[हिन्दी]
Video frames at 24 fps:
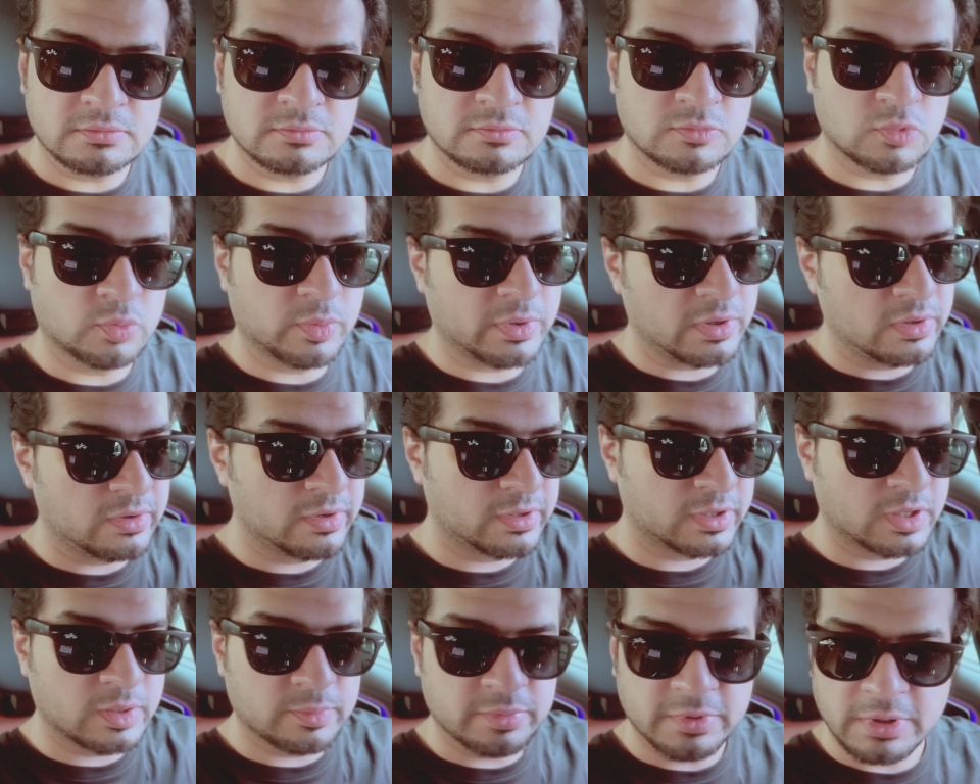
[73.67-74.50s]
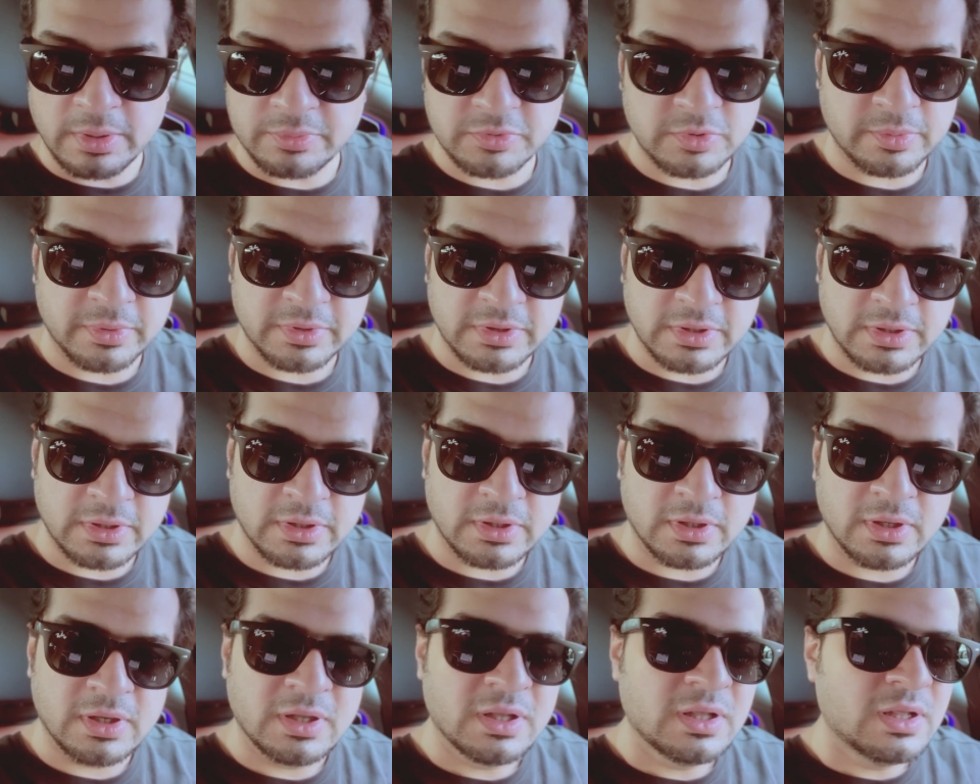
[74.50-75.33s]
मोबाइल उठा के अपने आप से बातें
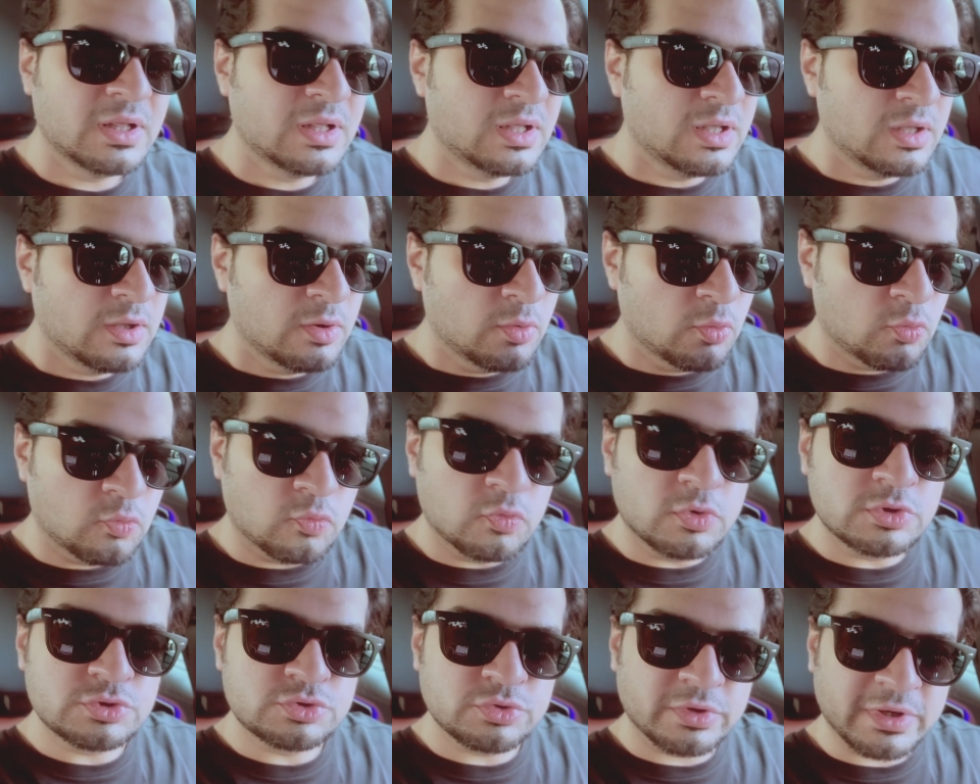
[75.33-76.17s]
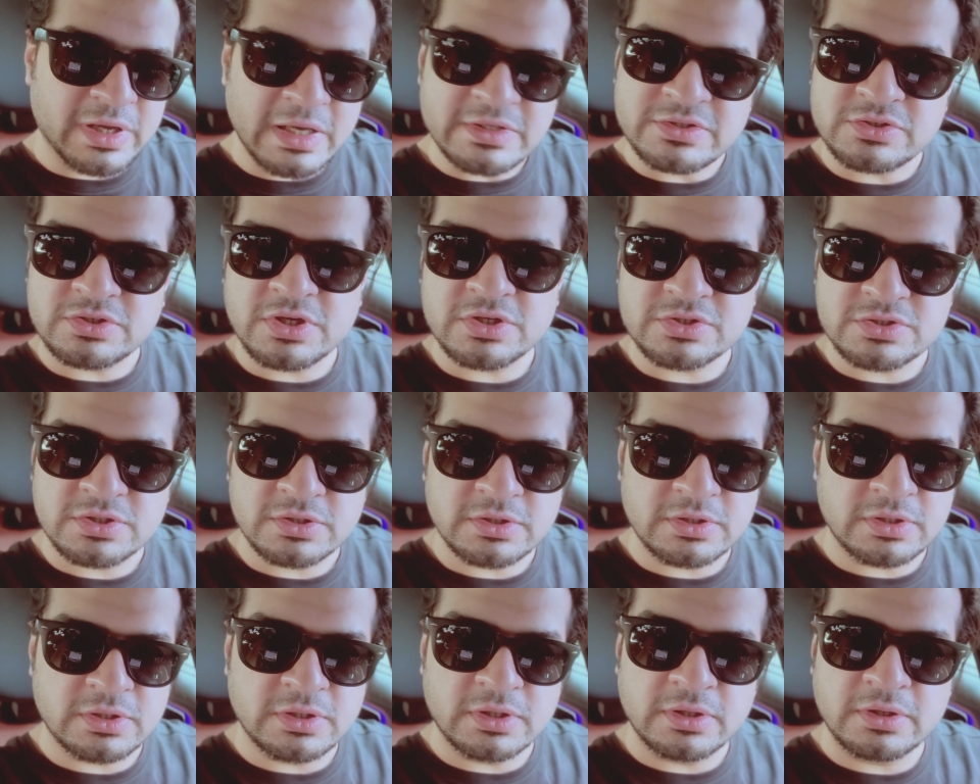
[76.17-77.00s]
कर वो जो एक
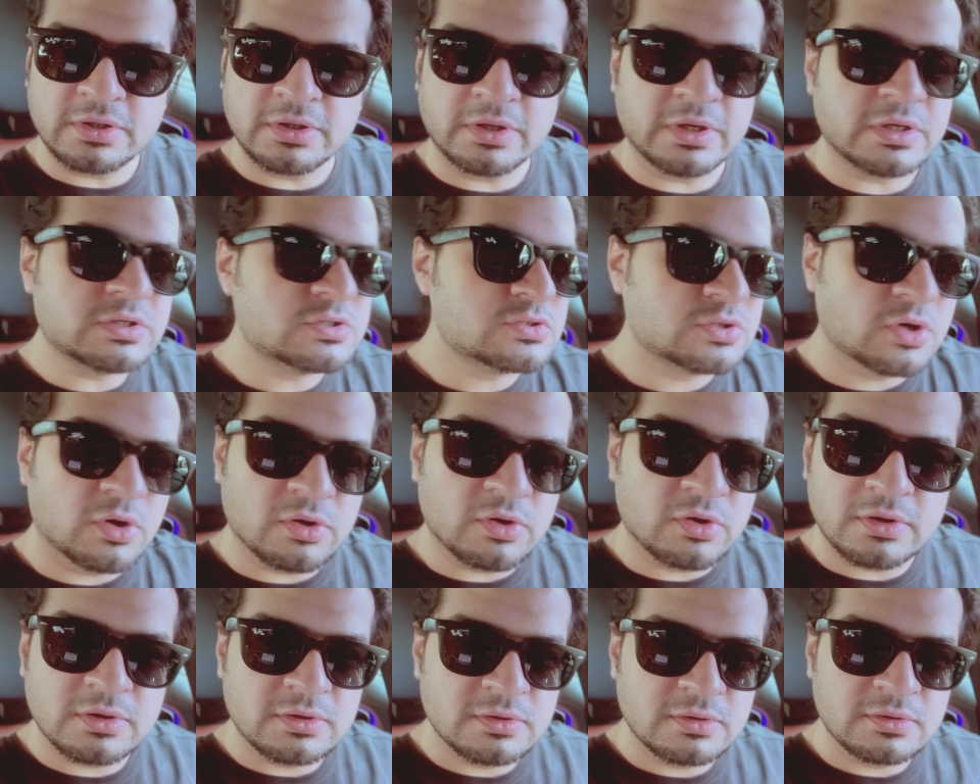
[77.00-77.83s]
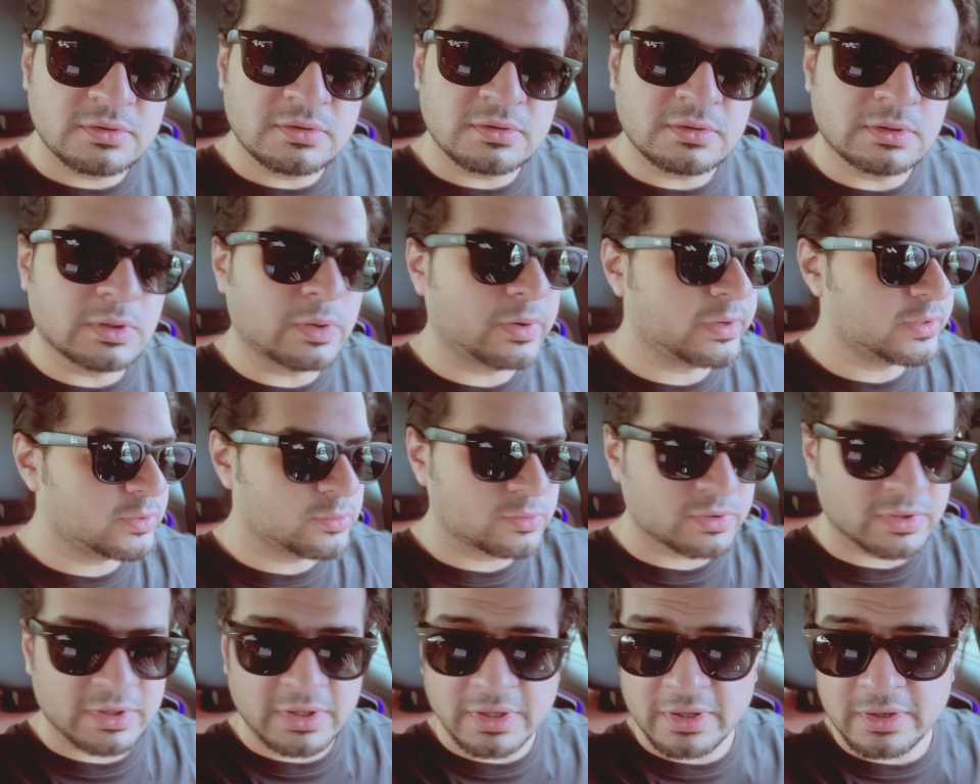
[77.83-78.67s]
हेजिटेशन थी ना इट्स गॉन नाउ आई
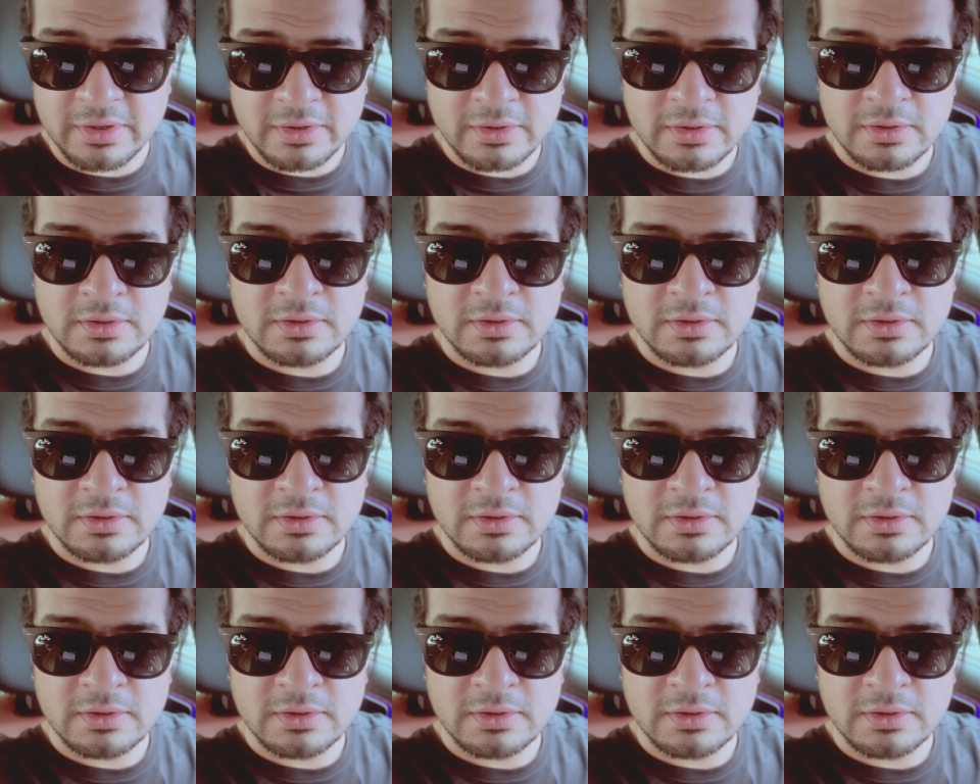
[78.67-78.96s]
डोंट केयर